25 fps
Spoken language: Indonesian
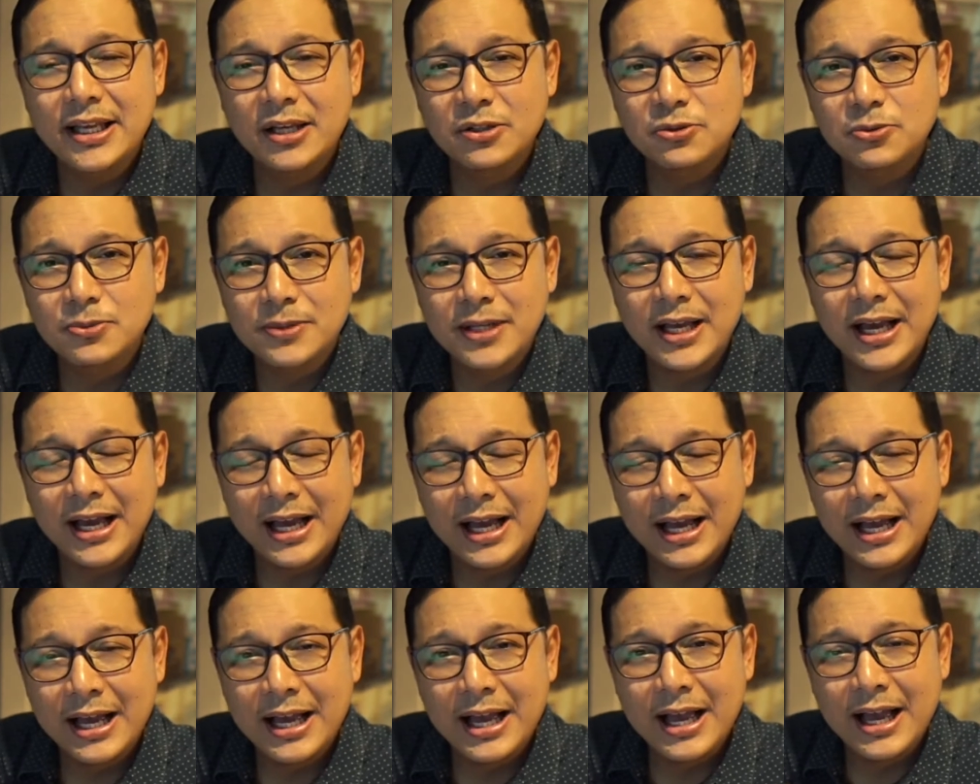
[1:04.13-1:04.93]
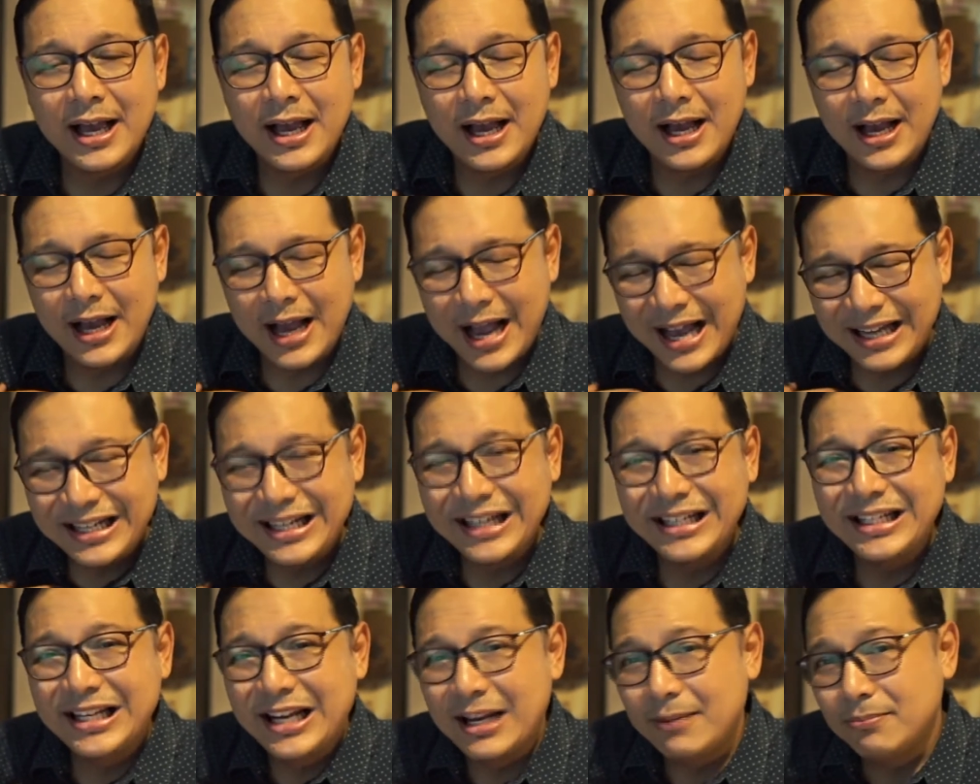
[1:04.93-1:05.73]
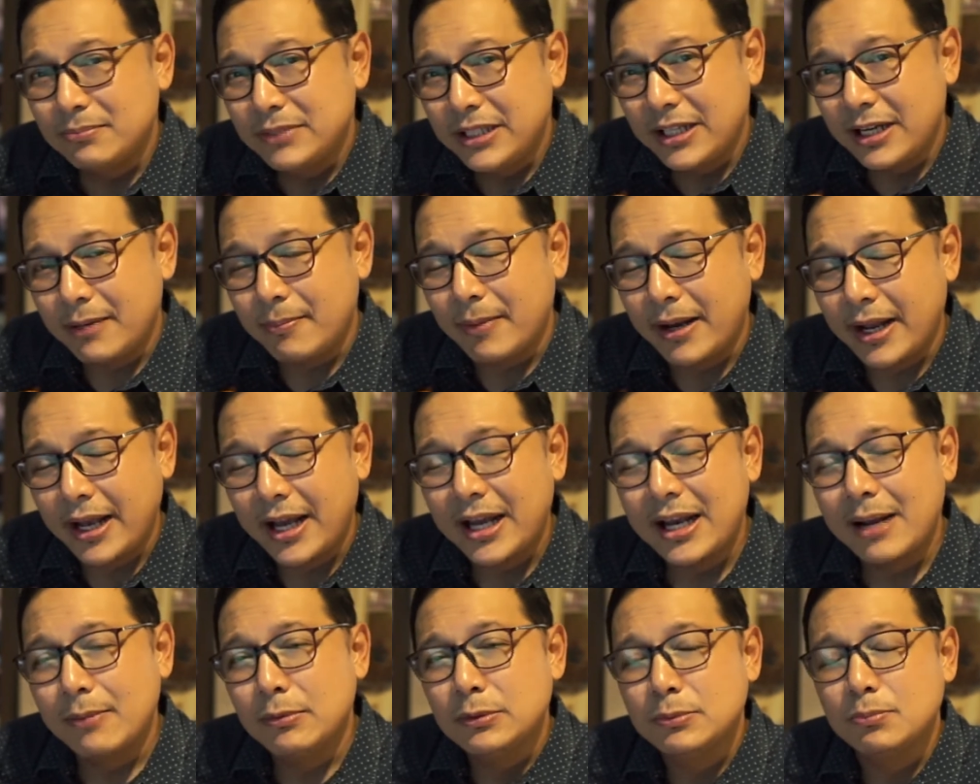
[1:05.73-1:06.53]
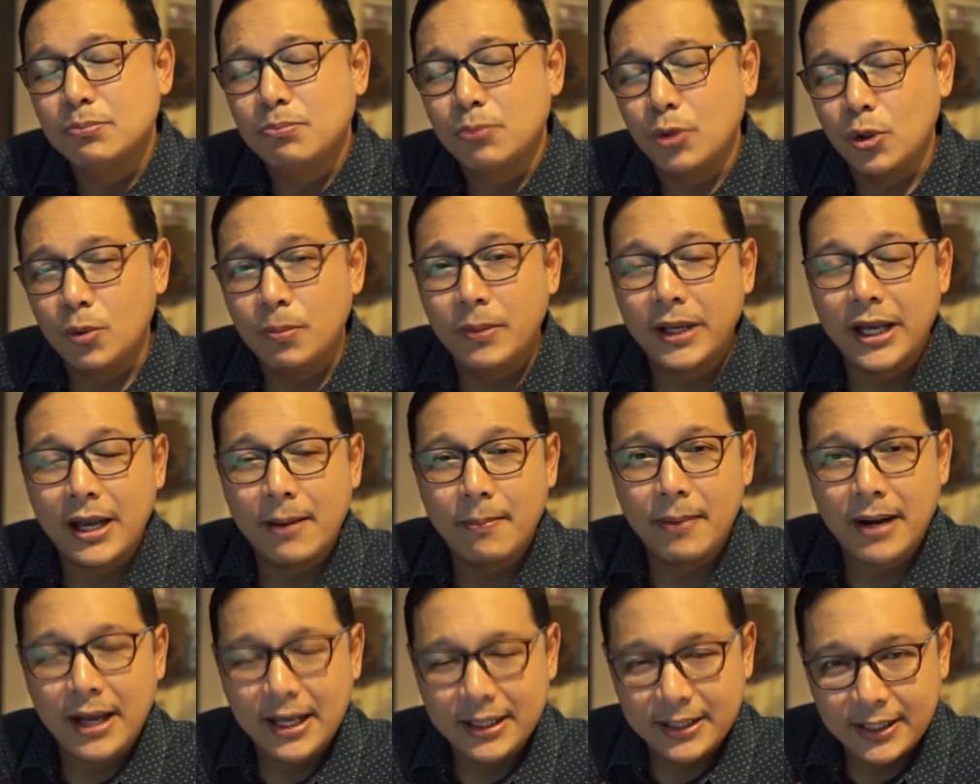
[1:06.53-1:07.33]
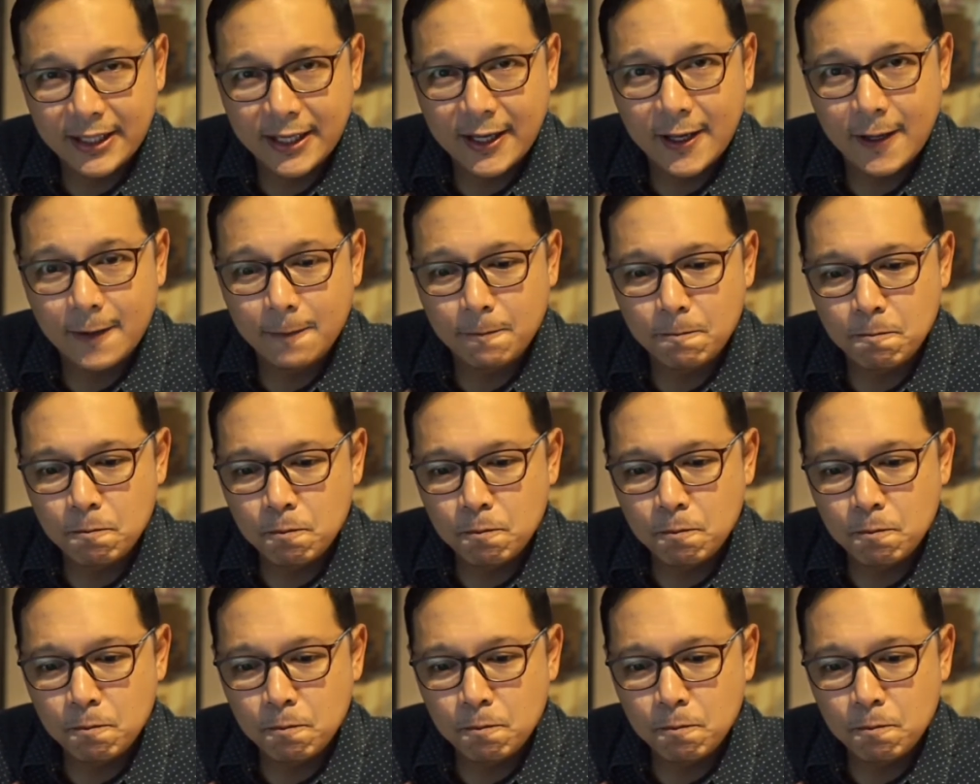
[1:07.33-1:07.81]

sudah uh, ada di dalam diri mereka namun belum mereka perhatikan.